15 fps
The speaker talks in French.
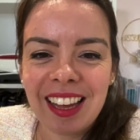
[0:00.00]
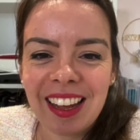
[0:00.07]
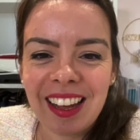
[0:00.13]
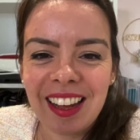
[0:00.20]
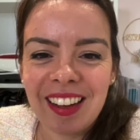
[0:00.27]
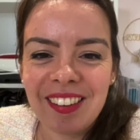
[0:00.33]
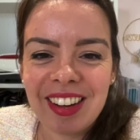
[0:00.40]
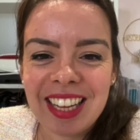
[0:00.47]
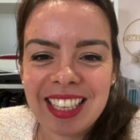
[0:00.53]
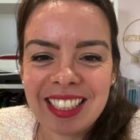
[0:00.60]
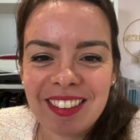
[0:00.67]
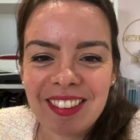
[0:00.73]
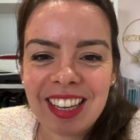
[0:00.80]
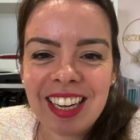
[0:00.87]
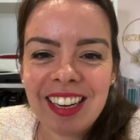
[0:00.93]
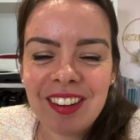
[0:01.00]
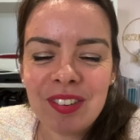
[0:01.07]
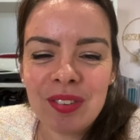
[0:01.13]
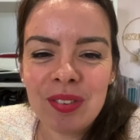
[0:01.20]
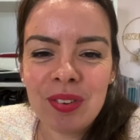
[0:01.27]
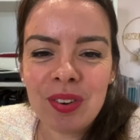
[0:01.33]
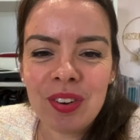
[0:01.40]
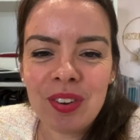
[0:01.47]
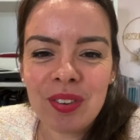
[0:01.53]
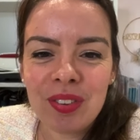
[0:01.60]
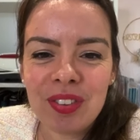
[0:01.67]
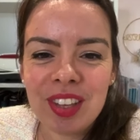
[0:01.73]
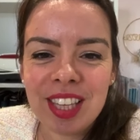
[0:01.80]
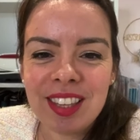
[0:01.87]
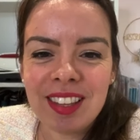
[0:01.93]
euh, ouais c'est vrai que les coutures
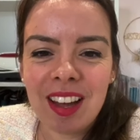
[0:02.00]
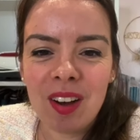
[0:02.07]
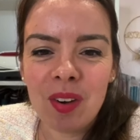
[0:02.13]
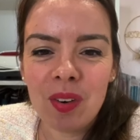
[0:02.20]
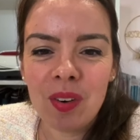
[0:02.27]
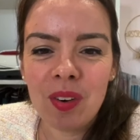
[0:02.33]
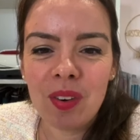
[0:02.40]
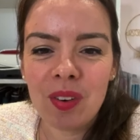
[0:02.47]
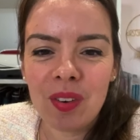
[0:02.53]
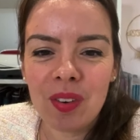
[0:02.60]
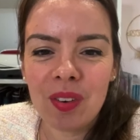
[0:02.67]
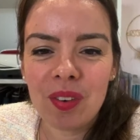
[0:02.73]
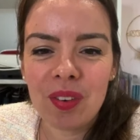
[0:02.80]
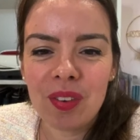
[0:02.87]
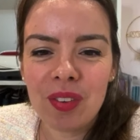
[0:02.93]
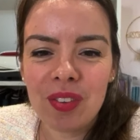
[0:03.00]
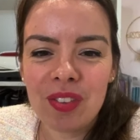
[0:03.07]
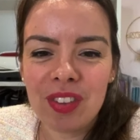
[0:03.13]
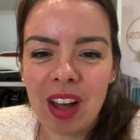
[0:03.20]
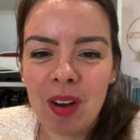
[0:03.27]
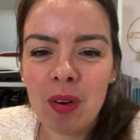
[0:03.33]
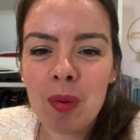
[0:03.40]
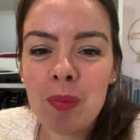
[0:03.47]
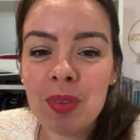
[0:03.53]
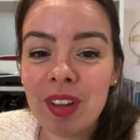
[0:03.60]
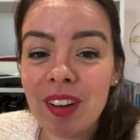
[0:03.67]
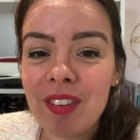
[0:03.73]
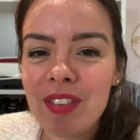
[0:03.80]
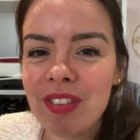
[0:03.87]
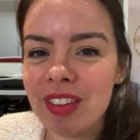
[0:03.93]
gancées ça rend ça rend
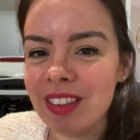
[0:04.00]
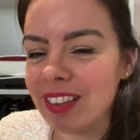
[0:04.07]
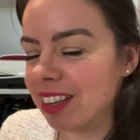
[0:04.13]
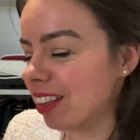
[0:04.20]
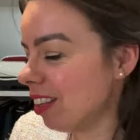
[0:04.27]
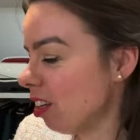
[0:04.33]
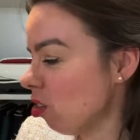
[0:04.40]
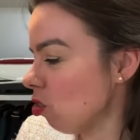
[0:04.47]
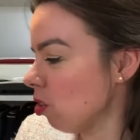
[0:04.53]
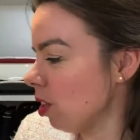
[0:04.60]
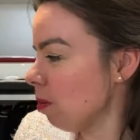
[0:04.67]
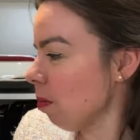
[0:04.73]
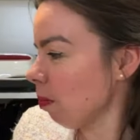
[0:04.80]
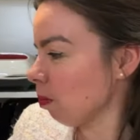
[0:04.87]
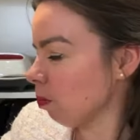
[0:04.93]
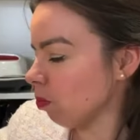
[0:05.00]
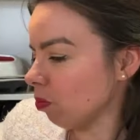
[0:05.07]
bien c'est très très joli